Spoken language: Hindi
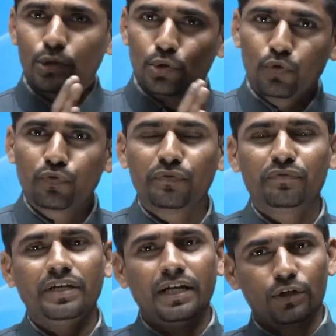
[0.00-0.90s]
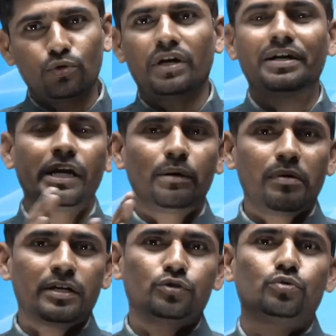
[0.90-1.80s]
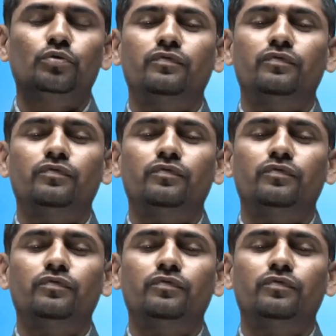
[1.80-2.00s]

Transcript: 250 या 200 प्लस टू